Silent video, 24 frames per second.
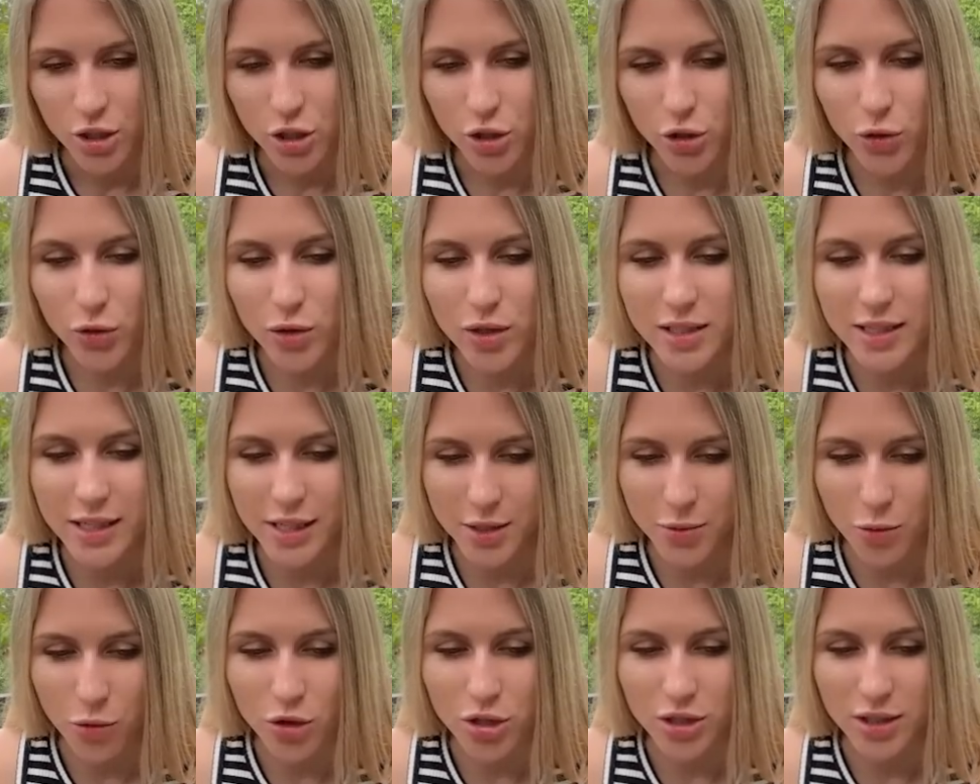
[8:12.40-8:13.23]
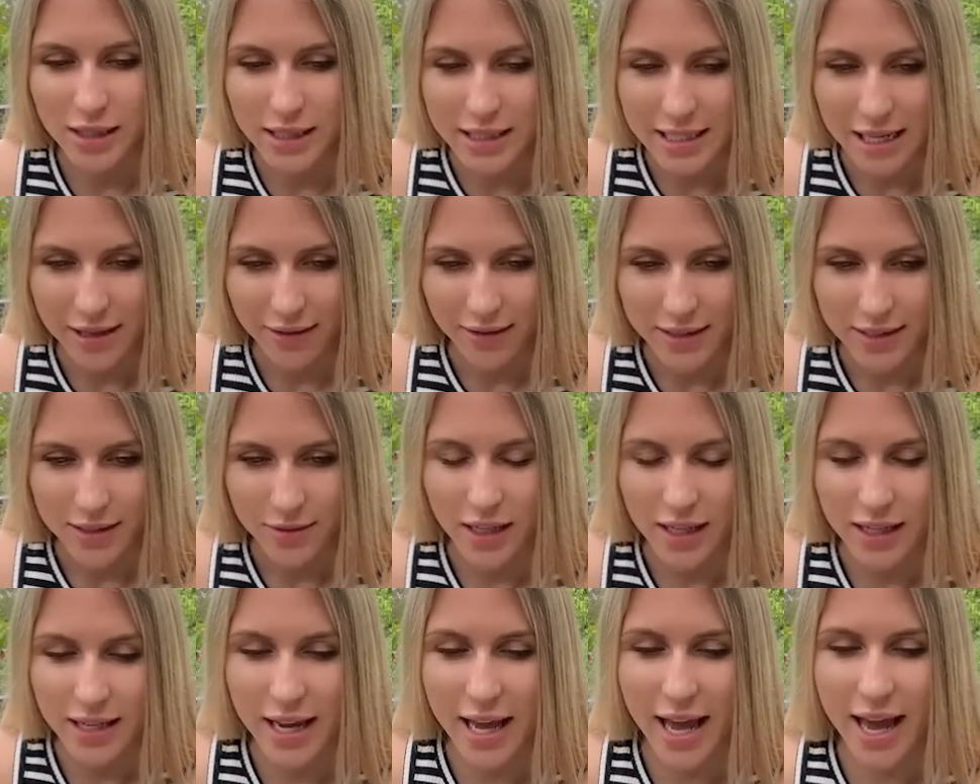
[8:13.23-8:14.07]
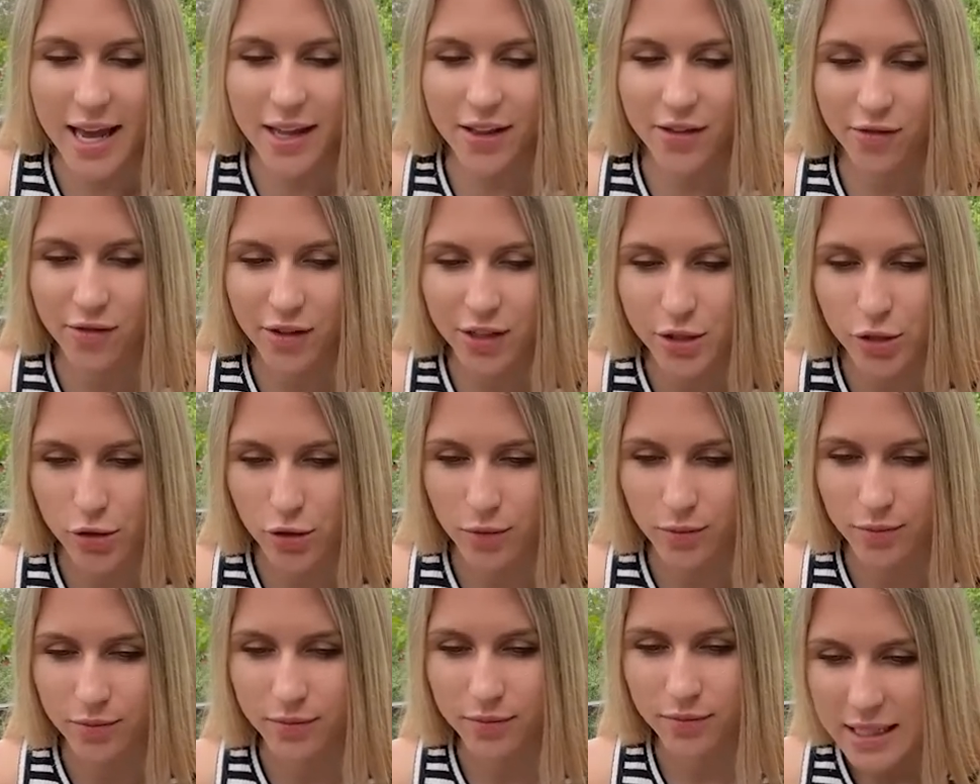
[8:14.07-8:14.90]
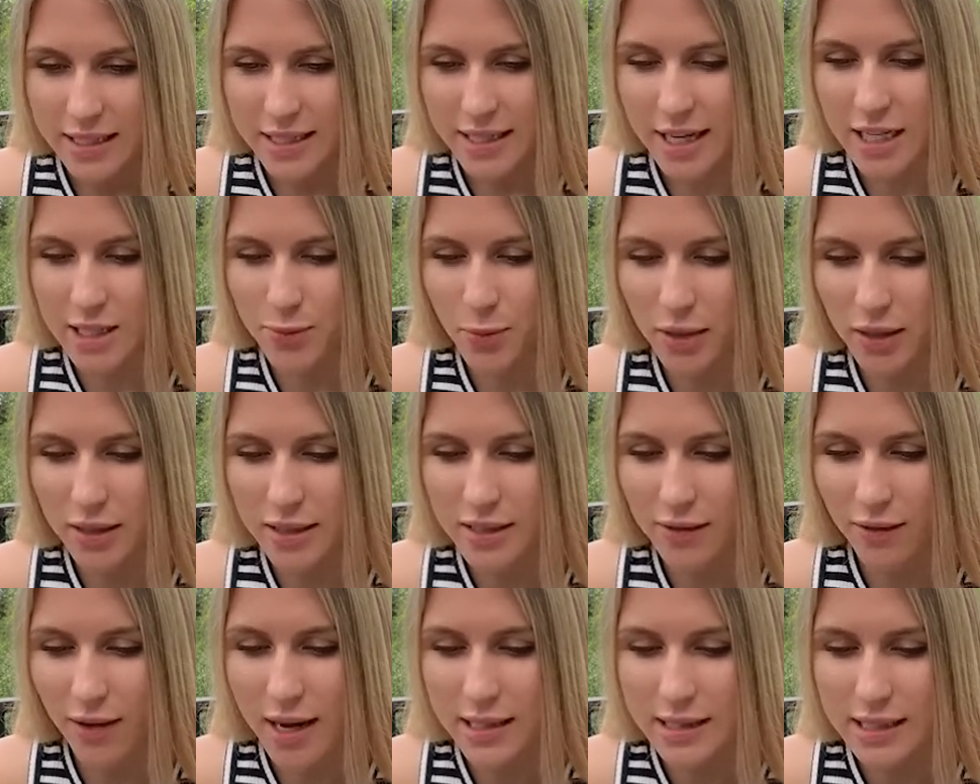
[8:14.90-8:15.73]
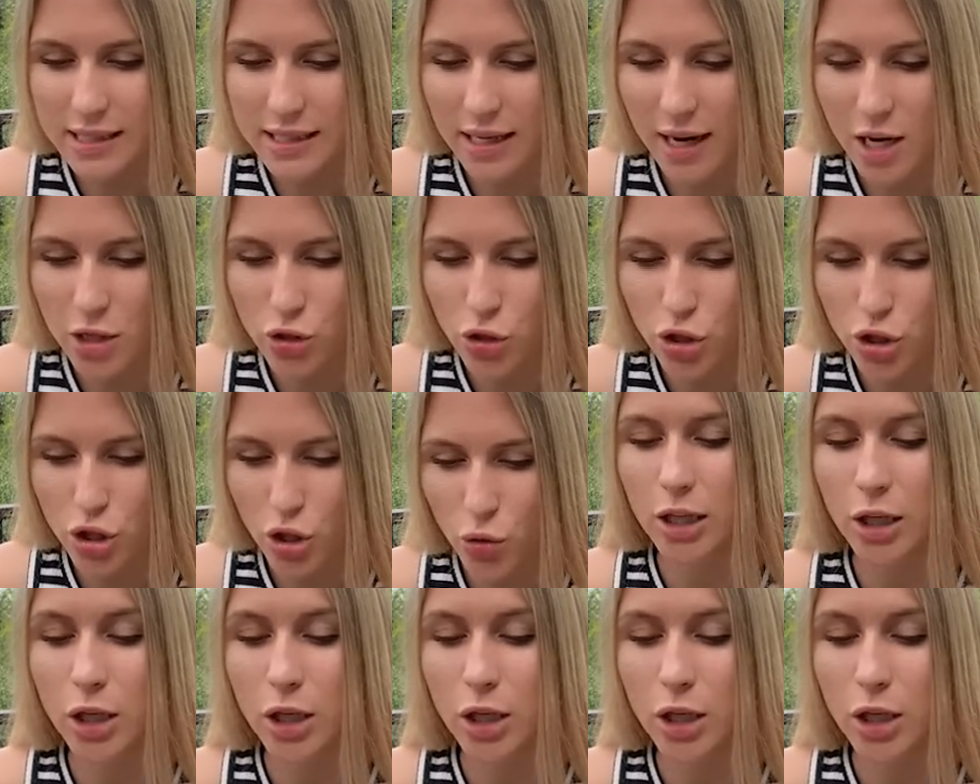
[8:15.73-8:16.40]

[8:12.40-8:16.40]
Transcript: Что здесь можно делать? Create видео. Здесь предоставляются сразу же